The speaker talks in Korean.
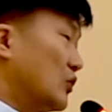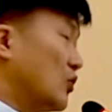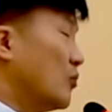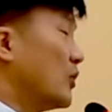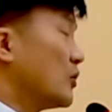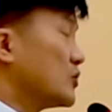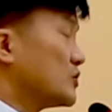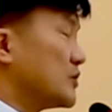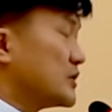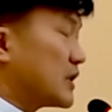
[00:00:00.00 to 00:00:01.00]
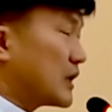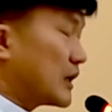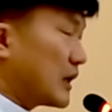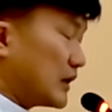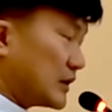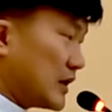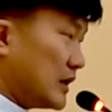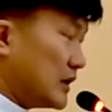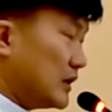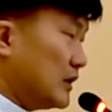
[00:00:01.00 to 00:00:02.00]
돈 벌고 싶은 생각이
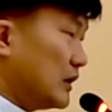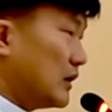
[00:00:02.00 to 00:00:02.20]
가득하니